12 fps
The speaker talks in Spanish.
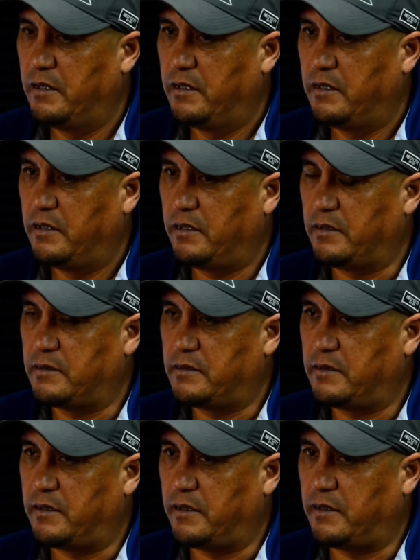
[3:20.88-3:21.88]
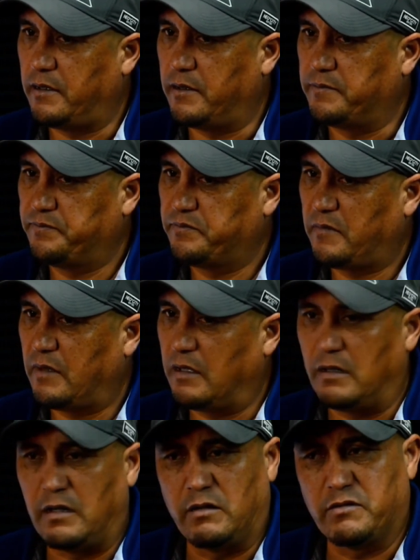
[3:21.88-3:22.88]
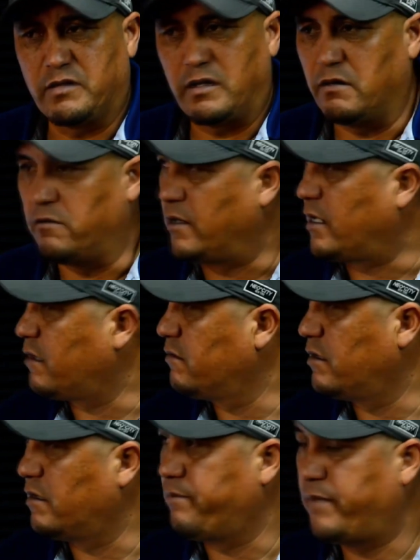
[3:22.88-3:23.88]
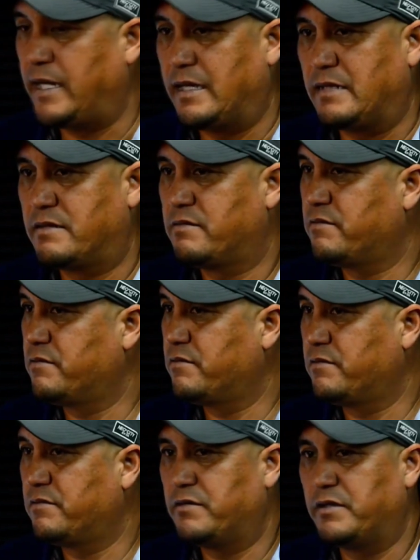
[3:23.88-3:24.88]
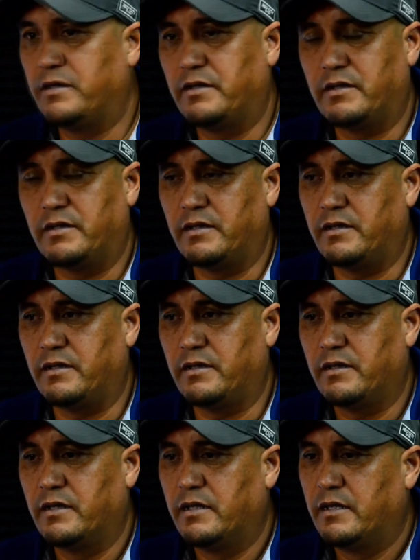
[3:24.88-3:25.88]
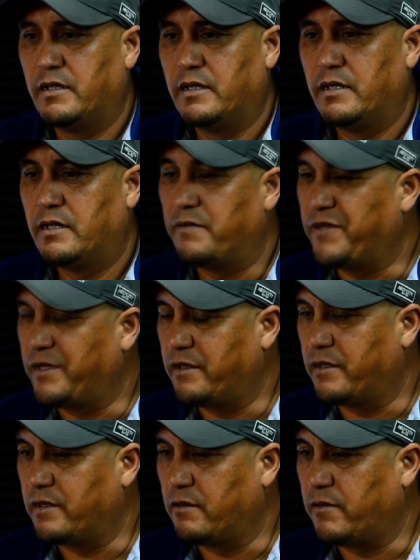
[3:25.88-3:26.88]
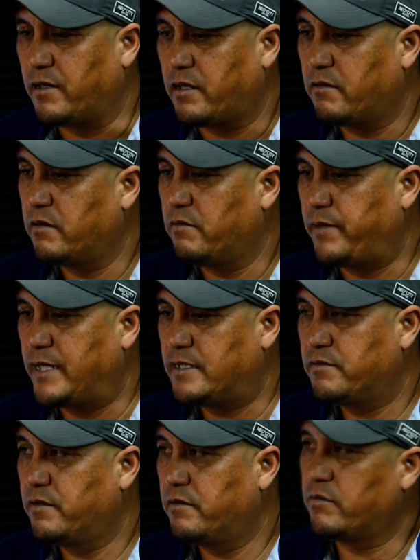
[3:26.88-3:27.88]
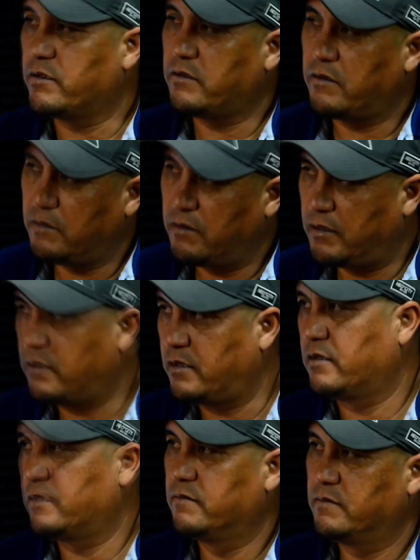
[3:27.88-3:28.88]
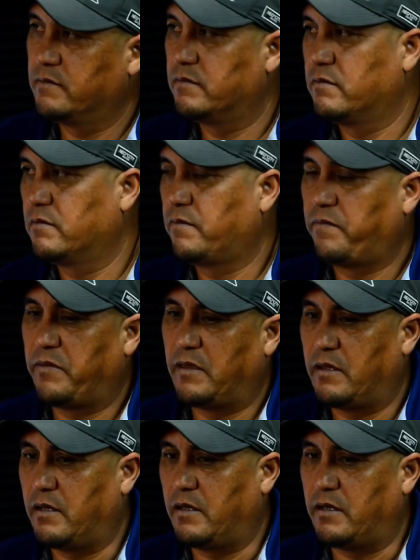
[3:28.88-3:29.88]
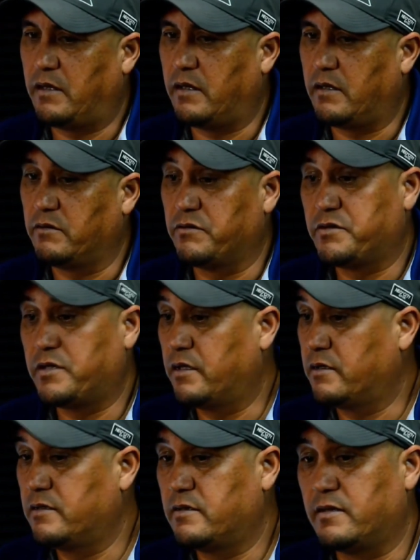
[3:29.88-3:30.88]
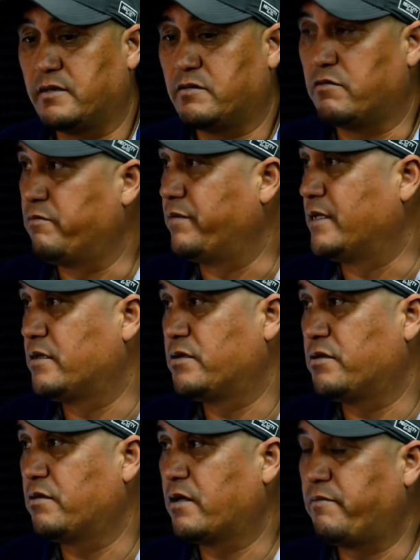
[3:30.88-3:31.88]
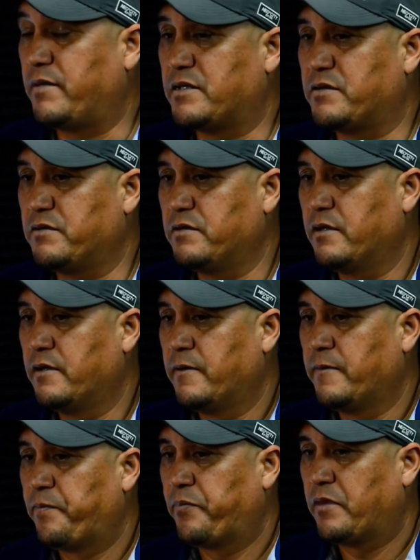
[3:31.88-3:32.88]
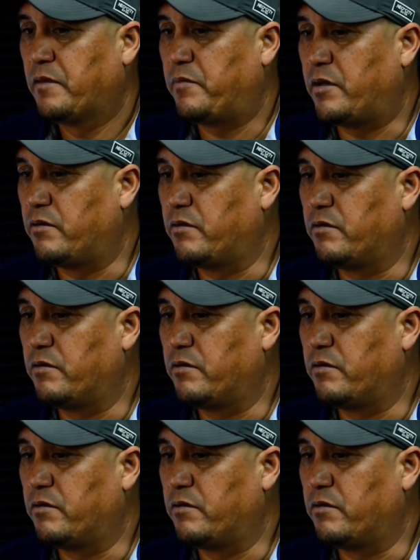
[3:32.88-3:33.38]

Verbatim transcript: Este, al Oscar lo bajaron de peso y, fíjate que lo bajaron de peso y empezó a, no sé si se descompensó, qué pasó, pero